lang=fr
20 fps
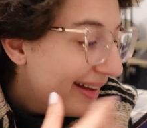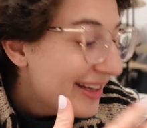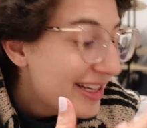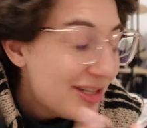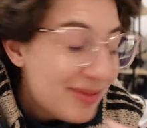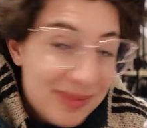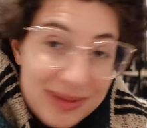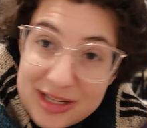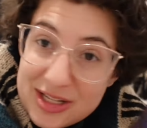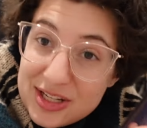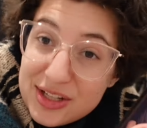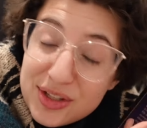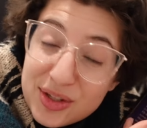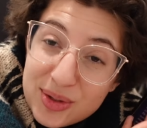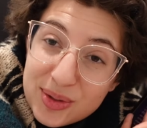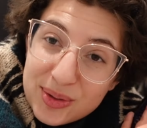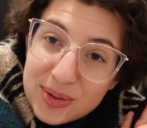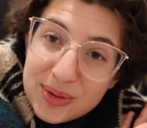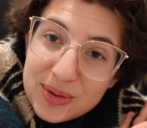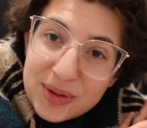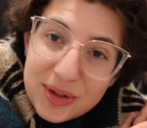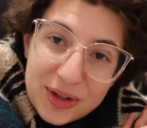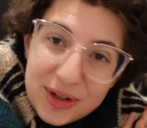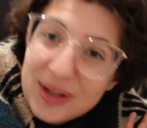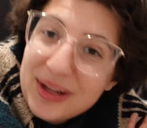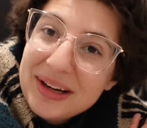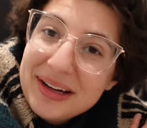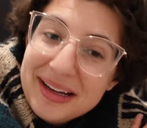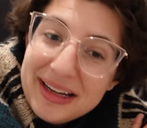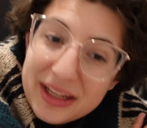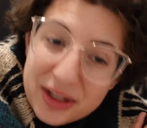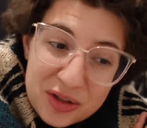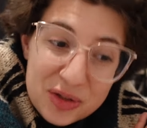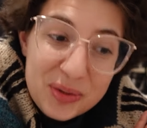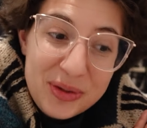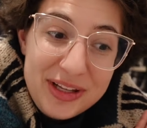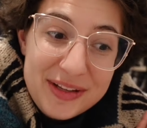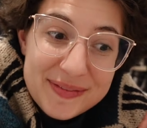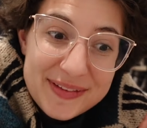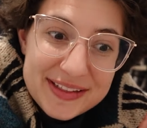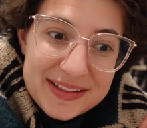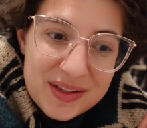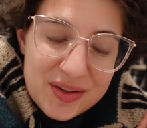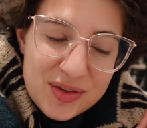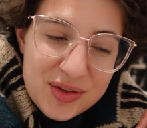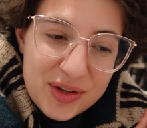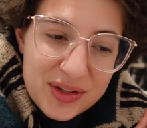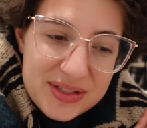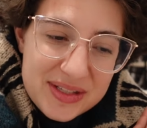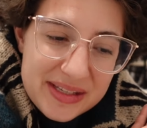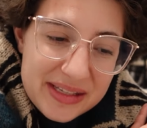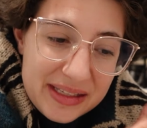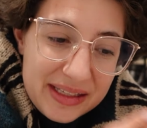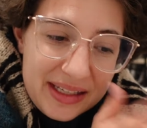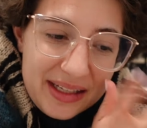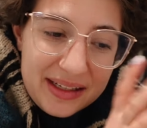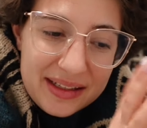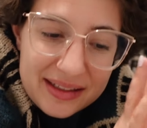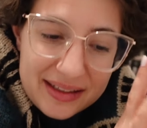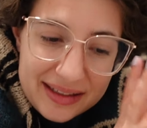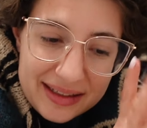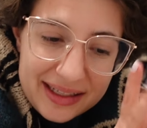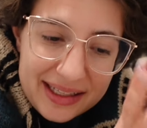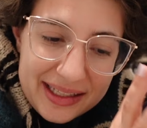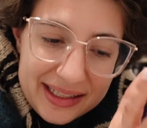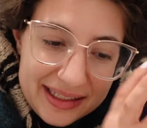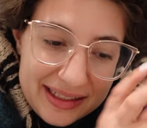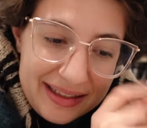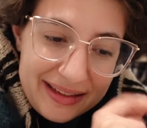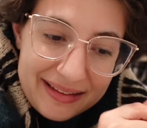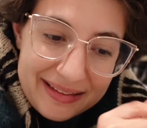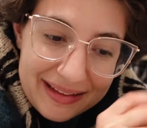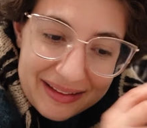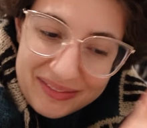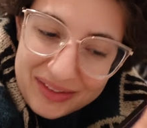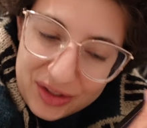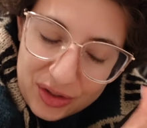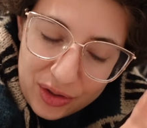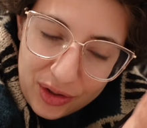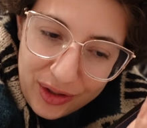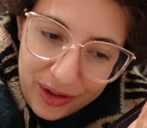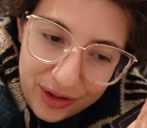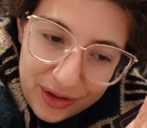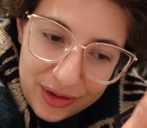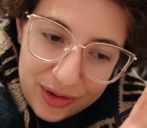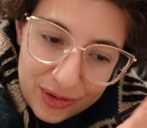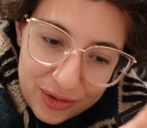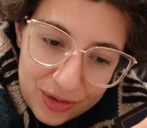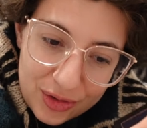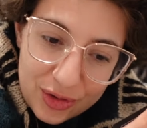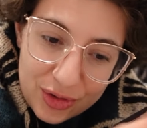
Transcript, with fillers: J'imagine que l'héroïne va s'en sortir, les serviteurs,